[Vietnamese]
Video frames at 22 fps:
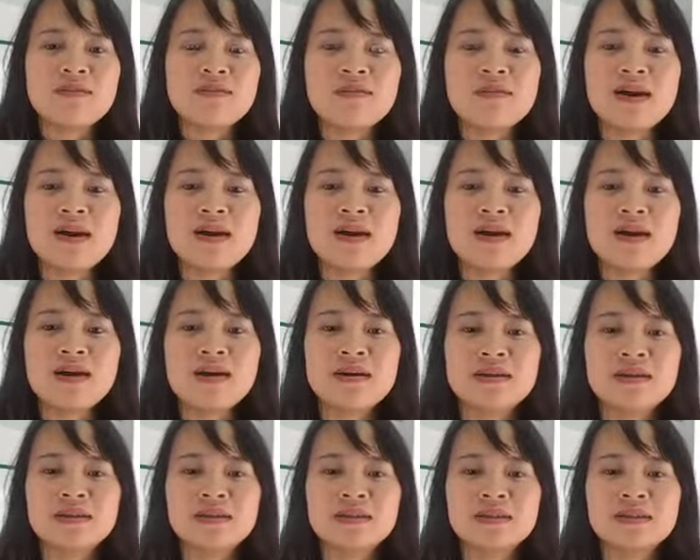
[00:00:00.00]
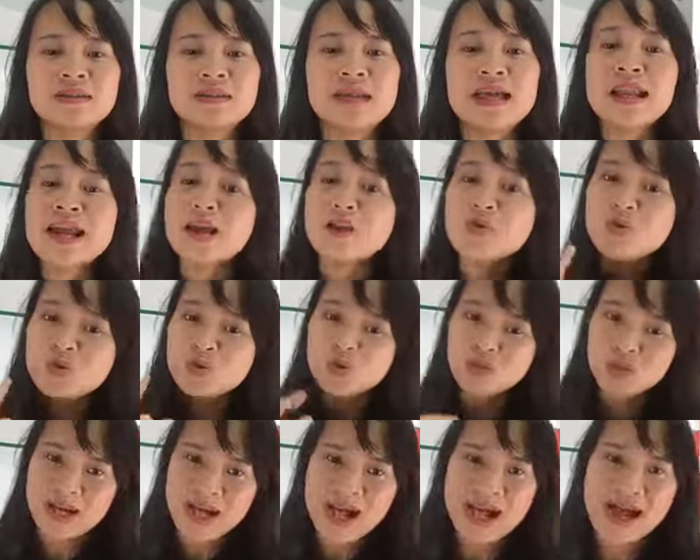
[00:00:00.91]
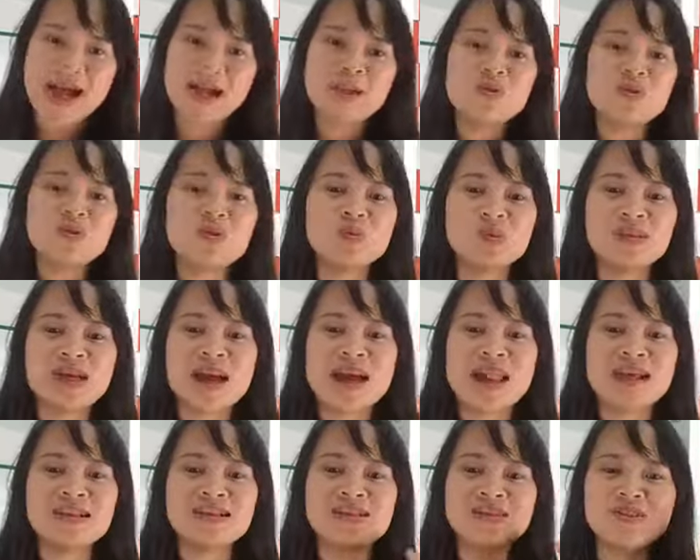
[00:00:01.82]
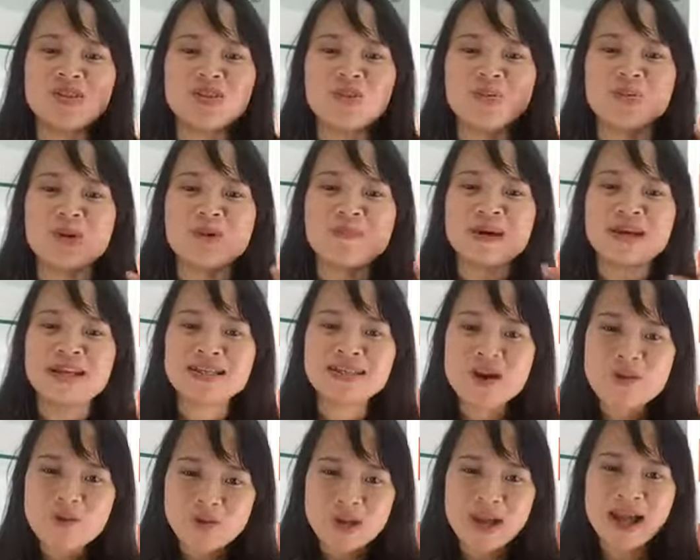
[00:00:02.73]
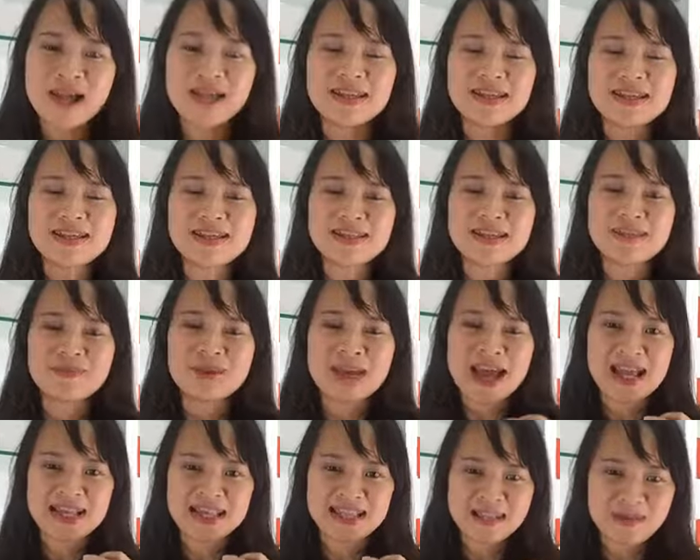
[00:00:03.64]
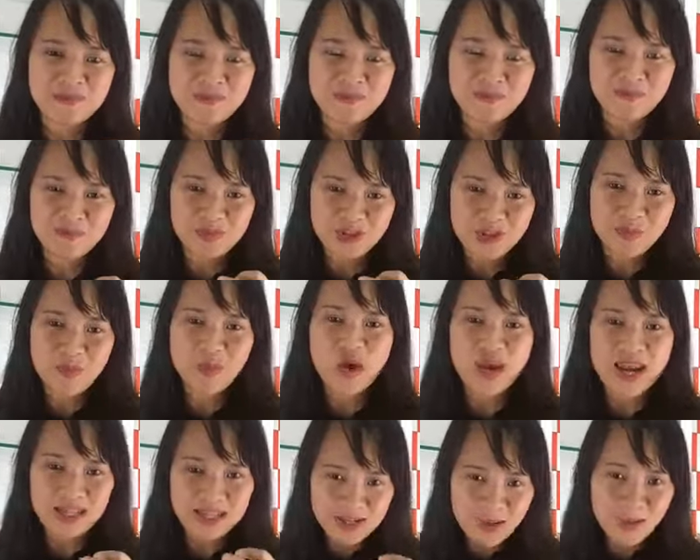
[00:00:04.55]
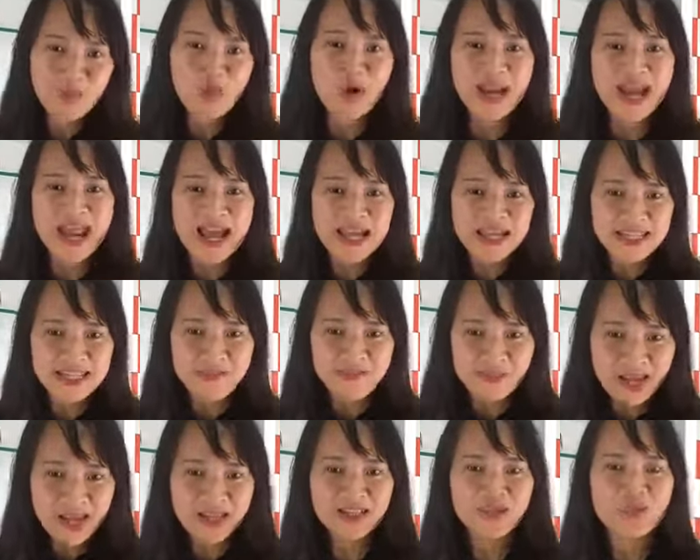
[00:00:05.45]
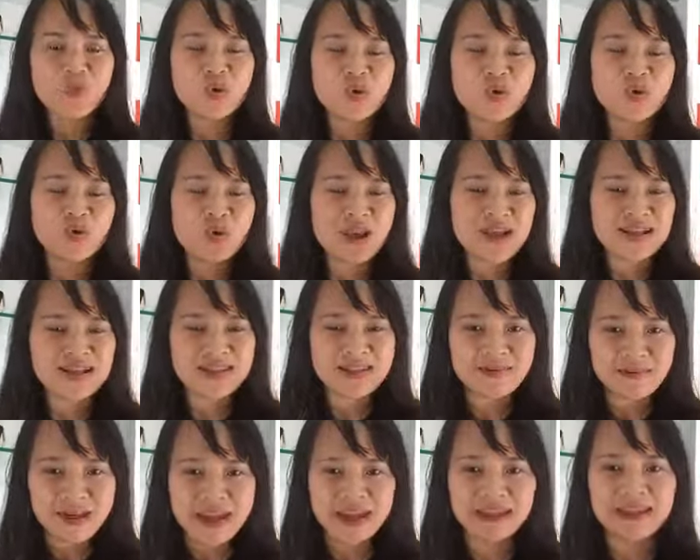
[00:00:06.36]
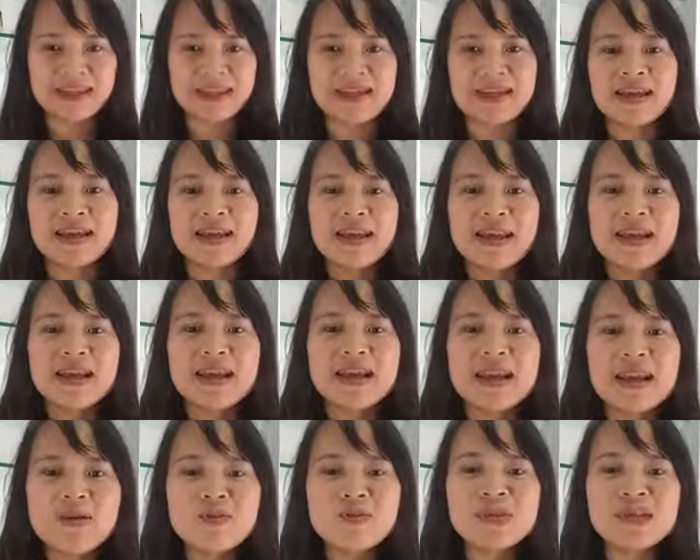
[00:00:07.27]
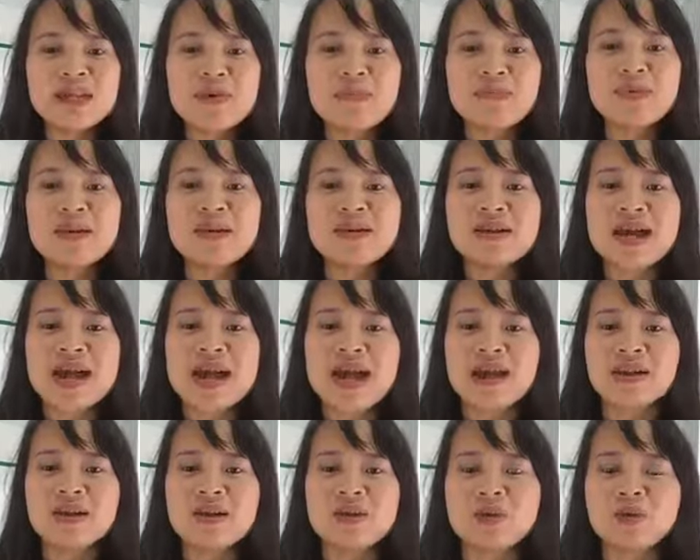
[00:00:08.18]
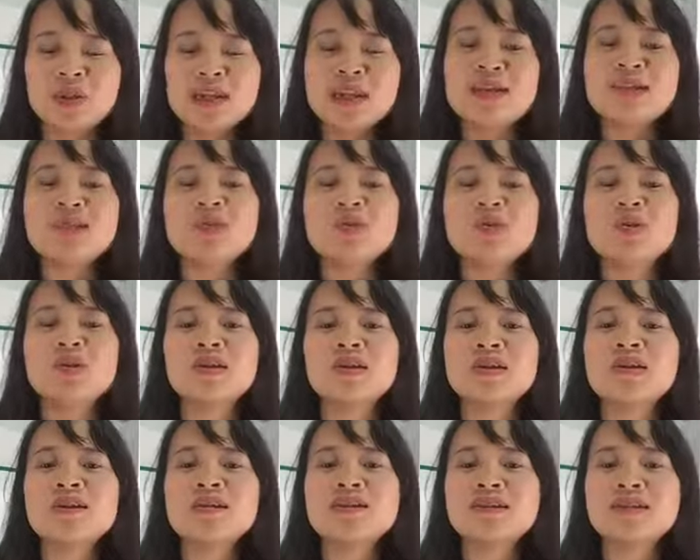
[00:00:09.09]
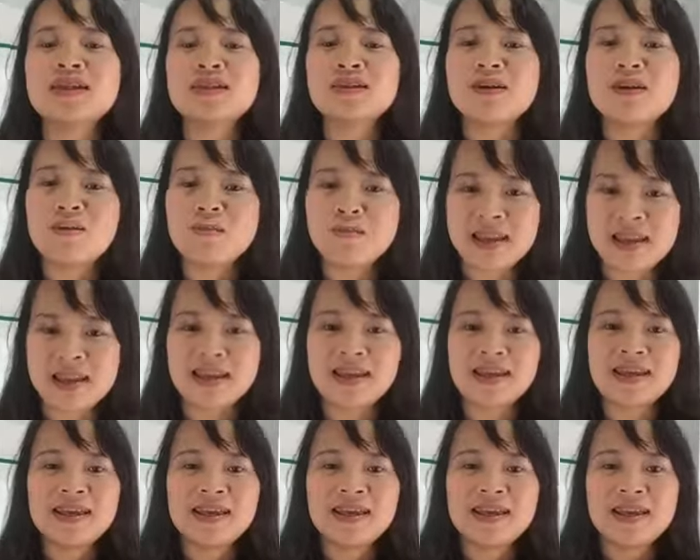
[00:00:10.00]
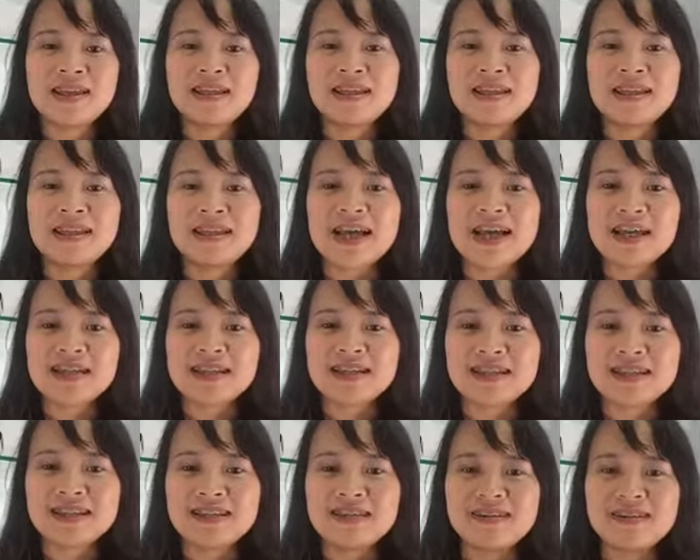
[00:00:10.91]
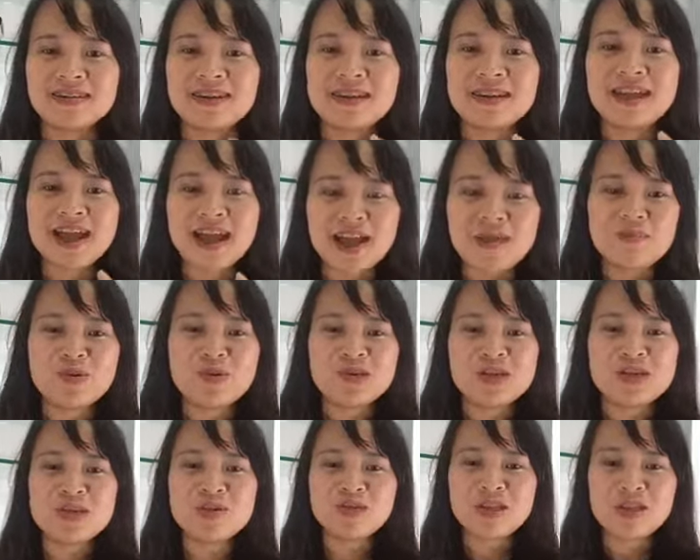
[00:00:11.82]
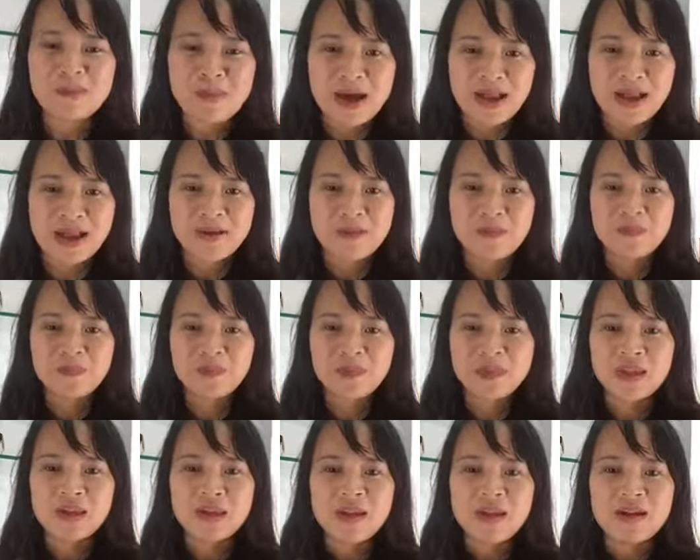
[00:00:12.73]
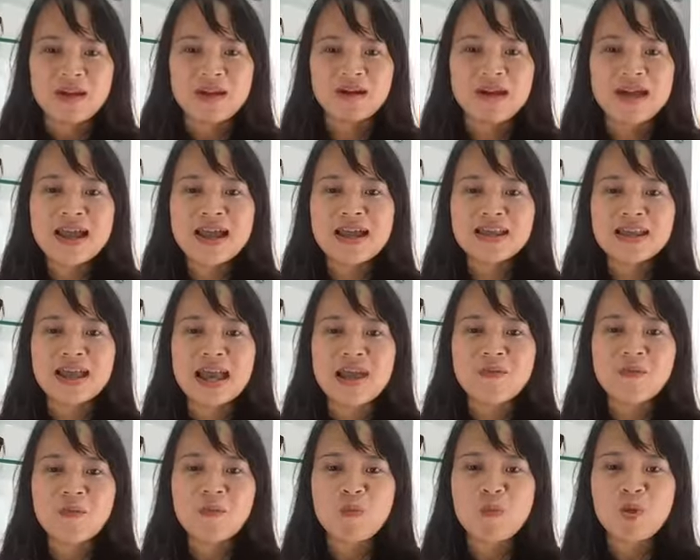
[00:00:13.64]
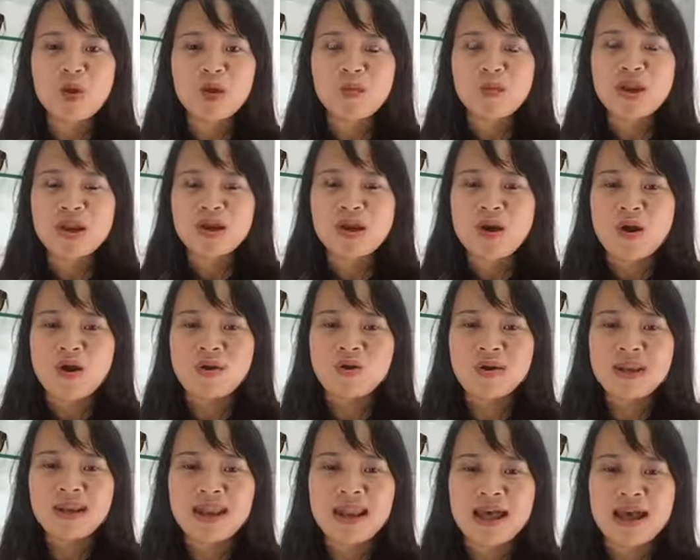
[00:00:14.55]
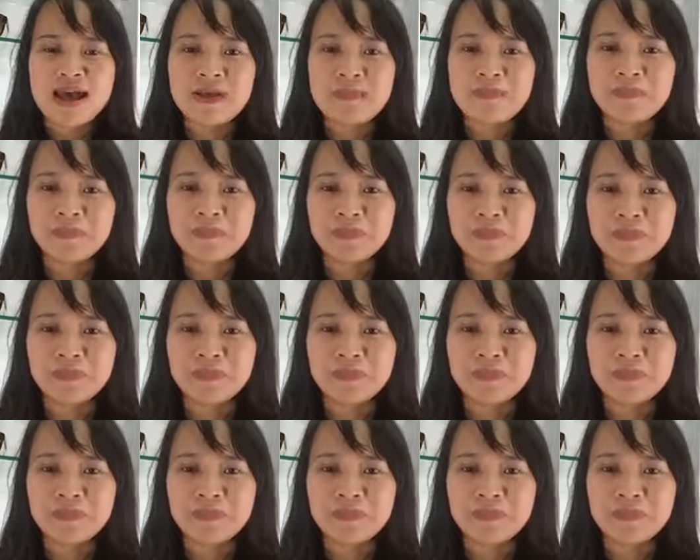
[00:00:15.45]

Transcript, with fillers: À, đấy là cái nội dung thứ hai. Nội dung thứ hai là chương trình khuyến mại sốc ấy ạ. Nhân dịp livestream trong buổi trong buổi livestream này, trong khuôn khổ livestream này, thì nếu như năm đơn hàng đầu tiên chốt đơn trên comment thì các anh chị sẽ được nhận ngay một triệu tiền mặt ạ. Ở đây thì em cũng muốn nói luôn là